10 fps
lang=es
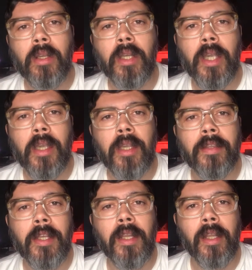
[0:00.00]
que
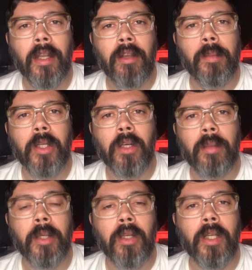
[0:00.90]
tienen a lo mejor
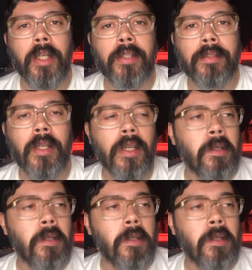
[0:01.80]
mejores